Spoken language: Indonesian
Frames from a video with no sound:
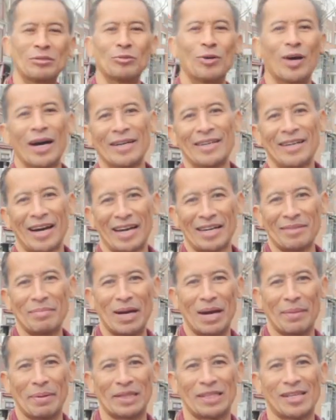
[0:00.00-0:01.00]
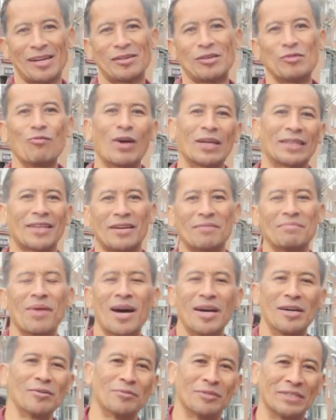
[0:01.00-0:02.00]
Tuhan akan mendapat kekuatan
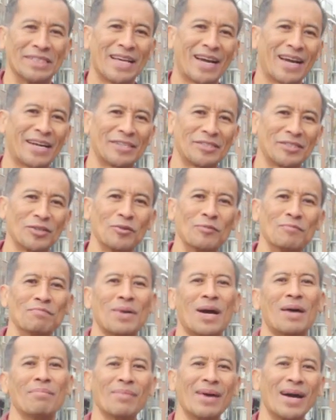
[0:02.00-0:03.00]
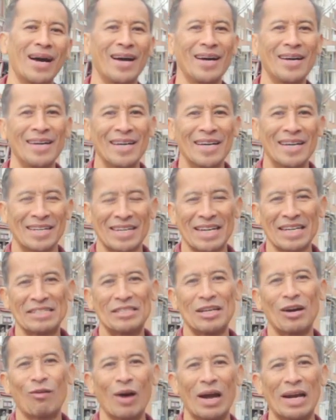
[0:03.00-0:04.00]
baru dia akan seumpama
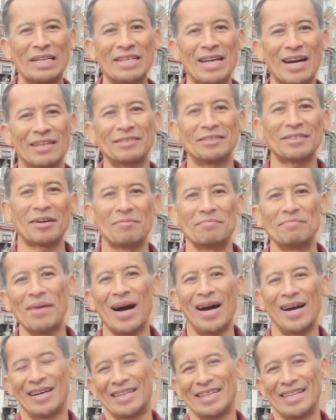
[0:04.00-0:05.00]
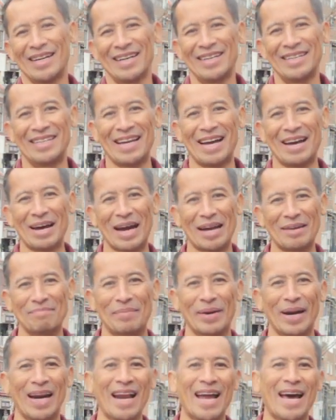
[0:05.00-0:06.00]
raja wali yang terbang dia dia
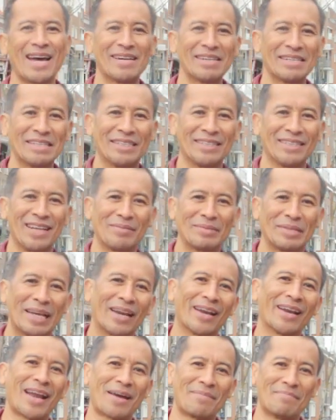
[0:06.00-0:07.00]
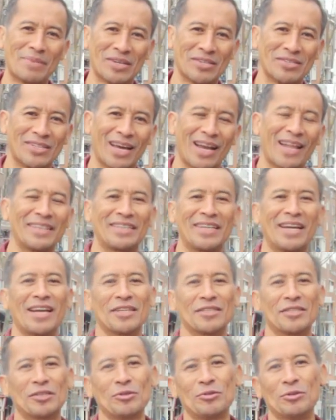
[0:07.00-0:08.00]
akan berlari tidak menjadi lelah berjalan tidak
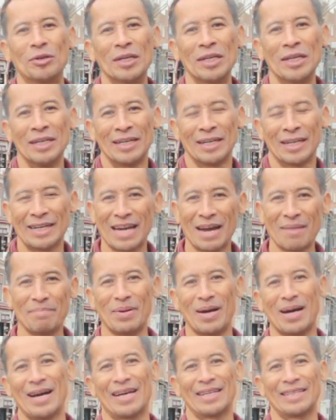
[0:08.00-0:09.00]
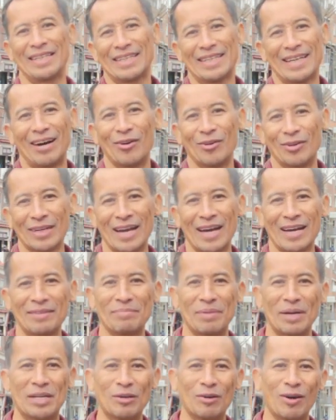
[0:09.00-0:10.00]
lesu kenapa ketika
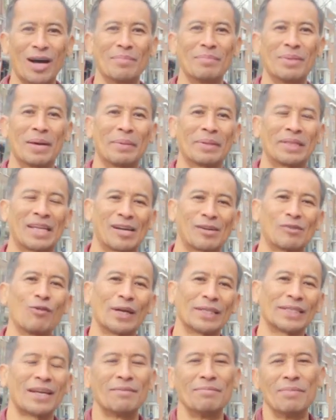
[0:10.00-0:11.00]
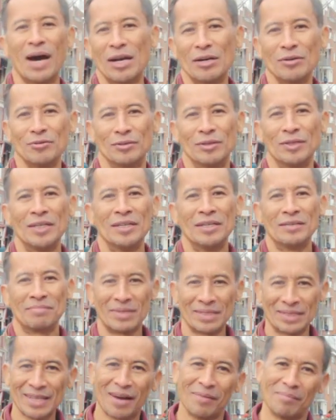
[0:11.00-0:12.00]
orang berdoa mendapat kekuatan baru
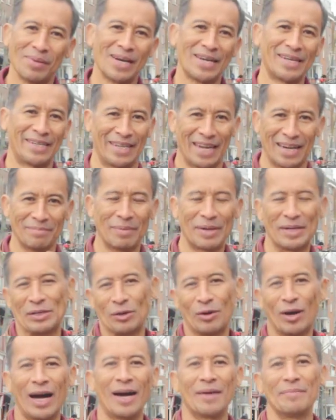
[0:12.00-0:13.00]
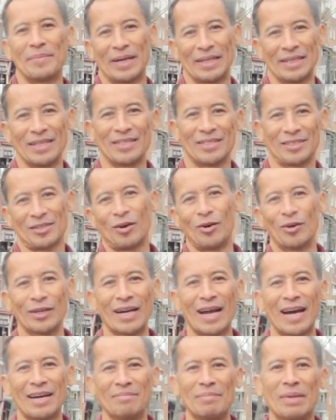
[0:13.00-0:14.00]
pertama dengan berdoa berarti
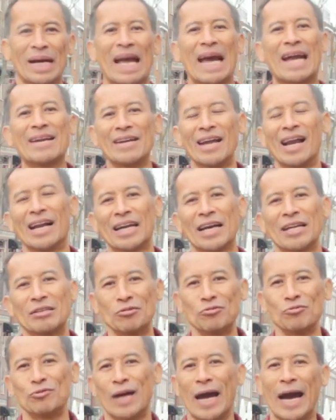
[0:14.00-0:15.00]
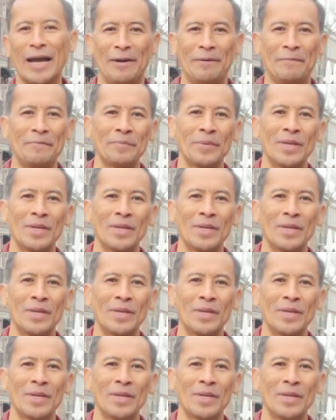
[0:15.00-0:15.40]
seseorang mengandalkan Tuhan